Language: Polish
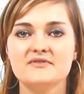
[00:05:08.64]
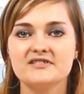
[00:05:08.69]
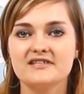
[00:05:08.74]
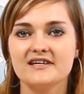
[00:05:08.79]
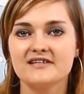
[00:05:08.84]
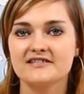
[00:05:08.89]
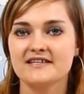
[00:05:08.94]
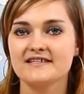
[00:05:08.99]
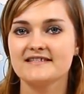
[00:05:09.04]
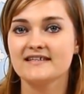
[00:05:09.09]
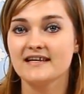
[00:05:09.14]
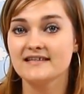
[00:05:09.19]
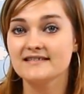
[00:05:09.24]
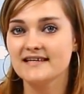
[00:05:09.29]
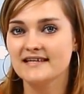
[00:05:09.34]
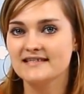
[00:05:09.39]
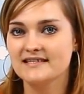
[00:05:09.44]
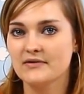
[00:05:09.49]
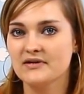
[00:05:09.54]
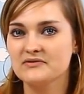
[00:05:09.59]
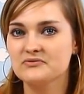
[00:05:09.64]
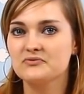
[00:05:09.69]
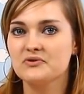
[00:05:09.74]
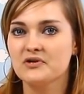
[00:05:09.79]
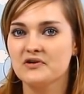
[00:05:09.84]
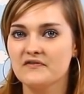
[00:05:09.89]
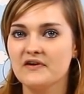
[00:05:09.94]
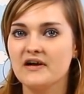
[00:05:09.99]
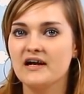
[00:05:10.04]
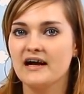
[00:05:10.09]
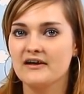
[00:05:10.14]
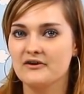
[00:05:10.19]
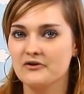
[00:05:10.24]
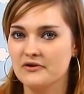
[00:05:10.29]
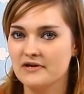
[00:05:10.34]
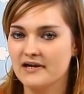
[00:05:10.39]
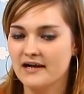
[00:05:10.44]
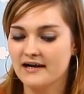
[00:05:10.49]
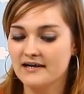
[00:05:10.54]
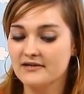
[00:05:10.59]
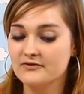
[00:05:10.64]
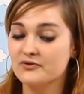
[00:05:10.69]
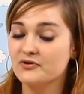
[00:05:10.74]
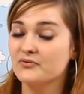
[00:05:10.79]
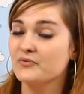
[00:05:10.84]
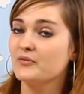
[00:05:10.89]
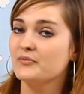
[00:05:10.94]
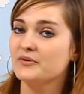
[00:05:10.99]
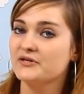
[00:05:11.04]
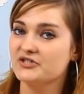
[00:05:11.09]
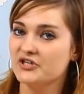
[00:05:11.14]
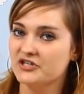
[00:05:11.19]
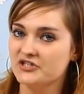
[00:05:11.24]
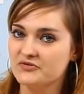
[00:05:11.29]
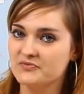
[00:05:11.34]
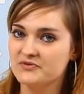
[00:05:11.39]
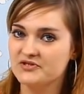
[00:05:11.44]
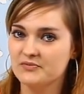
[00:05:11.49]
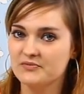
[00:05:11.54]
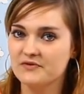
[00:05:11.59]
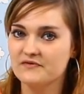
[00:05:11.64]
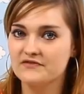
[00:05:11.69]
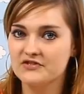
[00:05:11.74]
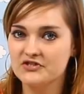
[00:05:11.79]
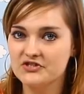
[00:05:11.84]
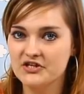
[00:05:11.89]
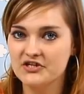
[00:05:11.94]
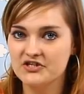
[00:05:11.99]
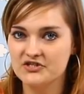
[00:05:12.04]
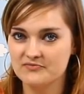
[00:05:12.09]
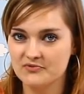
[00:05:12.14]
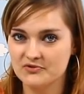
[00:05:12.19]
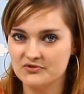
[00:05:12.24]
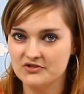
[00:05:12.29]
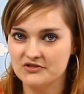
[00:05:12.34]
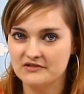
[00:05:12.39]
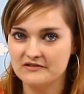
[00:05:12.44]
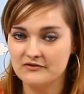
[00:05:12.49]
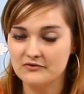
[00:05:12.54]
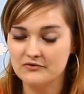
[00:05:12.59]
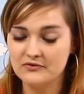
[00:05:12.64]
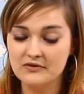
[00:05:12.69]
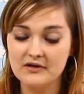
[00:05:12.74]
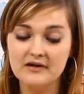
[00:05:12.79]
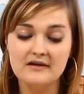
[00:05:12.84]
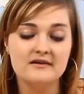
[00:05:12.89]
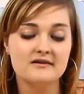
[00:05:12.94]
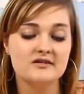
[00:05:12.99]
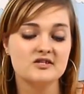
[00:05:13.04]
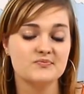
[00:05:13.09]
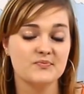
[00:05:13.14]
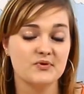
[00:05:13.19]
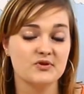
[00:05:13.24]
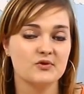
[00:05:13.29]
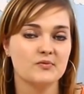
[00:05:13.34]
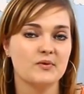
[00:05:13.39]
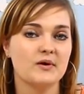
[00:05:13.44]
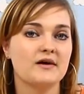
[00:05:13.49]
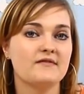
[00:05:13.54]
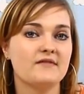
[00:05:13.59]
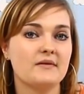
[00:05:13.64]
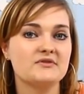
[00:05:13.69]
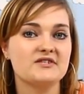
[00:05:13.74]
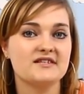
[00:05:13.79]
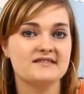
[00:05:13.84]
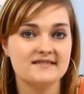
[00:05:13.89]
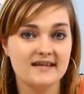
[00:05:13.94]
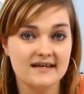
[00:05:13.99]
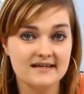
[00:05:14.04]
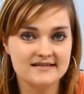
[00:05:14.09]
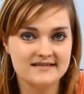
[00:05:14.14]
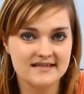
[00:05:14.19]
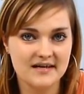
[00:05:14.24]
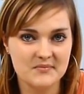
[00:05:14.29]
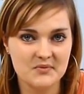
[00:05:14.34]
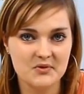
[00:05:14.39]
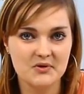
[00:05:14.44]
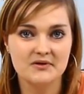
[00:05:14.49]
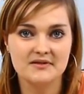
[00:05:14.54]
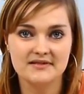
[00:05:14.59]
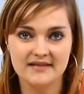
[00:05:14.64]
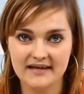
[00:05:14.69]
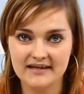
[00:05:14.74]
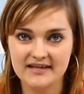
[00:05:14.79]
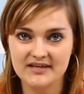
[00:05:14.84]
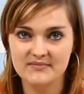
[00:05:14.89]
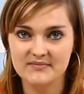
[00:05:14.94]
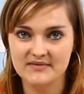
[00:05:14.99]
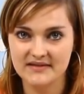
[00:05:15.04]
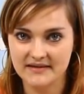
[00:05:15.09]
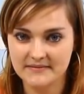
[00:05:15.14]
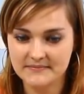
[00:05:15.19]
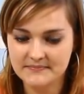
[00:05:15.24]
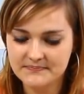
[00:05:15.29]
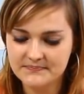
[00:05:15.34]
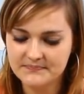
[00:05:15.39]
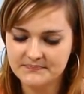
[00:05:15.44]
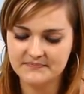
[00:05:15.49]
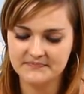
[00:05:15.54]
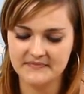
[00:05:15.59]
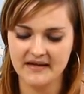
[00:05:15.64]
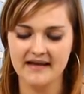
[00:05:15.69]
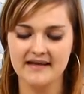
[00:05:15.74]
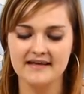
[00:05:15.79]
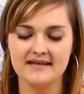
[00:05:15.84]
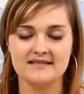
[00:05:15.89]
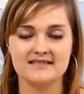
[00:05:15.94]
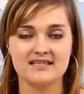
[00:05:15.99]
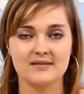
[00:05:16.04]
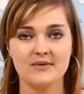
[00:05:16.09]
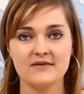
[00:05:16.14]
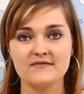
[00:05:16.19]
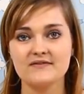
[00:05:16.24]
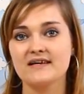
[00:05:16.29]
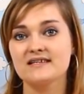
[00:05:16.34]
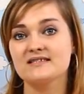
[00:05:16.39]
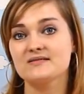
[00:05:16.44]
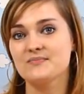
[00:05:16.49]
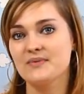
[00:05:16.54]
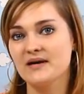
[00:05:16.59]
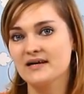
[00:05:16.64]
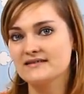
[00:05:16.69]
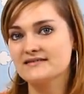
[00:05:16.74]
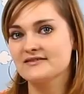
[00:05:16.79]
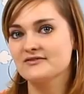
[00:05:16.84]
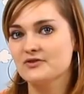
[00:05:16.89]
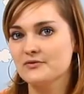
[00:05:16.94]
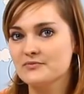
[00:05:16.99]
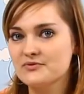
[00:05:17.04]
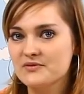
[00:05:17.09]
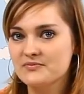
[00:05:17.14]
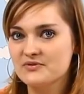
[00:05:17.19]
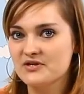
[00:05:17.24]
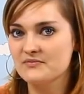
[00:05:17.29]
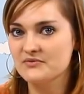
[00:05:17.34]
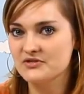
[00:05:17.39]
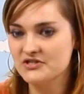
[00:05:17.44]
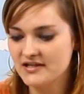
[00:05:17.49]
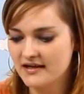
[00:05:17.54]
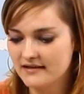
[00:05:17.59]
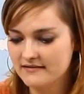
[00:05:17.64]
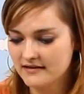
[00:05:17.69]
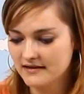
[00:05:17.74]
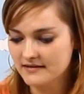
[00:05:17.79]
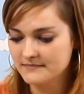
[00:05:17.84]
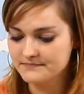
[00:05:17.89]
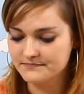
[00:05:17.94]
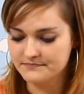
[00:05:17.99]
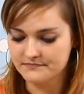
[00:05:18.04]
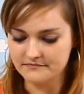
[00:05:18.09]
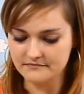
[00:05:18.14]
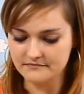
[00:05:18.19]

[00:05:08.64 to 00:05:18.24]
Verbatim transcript: Myślę, że stacja załadunkowa Karolka, którą obejrzeliśmy sobie w dzisiejszym odcinku, spodobała Wam się tak samo jak i mnie. Zabawka jest bardzo dobrze przemyślana.